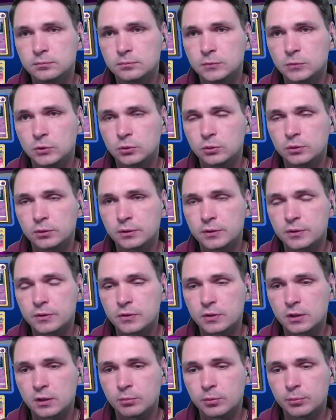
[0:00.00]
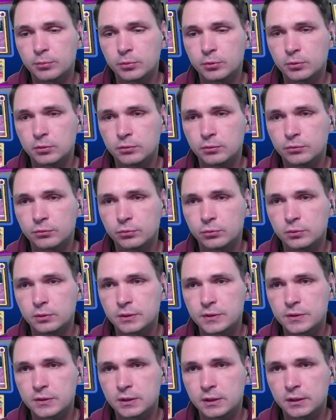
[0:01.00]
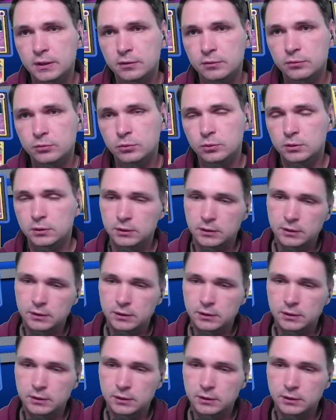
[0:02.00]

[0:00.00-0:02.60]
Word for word: Und ein Sonderbonbon für das Gardevoir.